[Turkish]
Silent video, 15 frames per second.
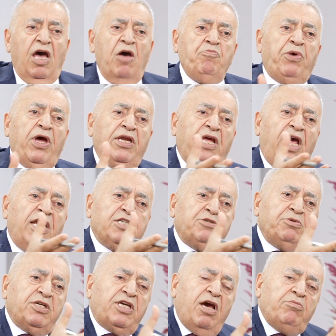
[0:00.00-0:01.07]

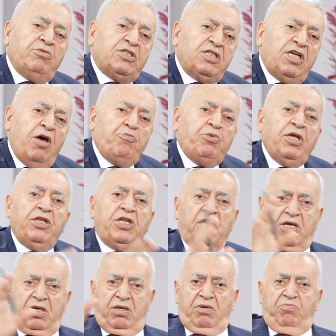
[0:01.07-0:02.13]
emperyalizmin gemisine
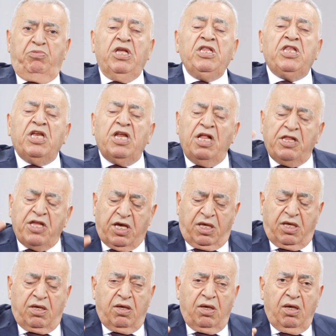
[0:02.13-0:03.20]
bindik,
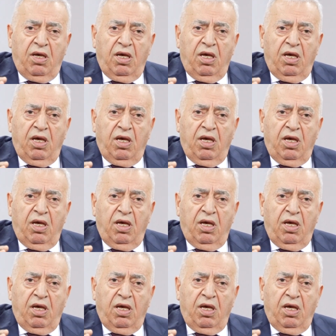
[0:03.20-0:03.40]
bindirildik.